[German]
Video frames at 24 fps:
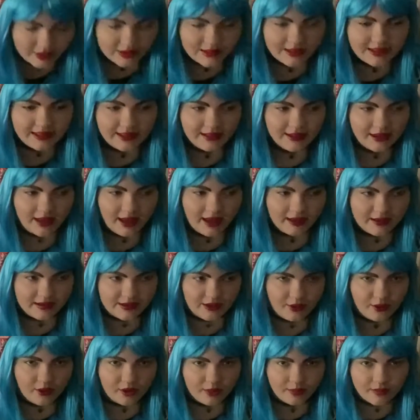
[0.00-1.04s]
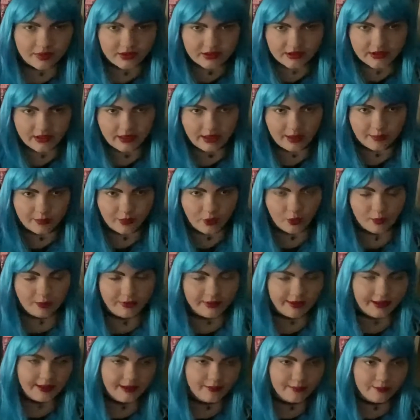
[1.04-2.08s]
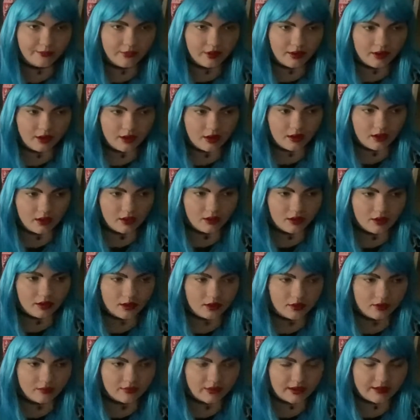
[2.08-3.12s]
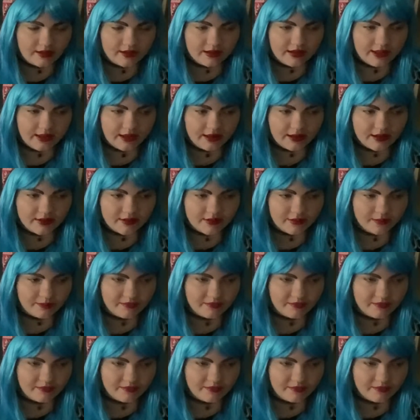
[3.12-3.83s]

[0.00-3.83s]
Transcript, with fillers: die hat auch ein bisschen ein Problem, weil sie denkt,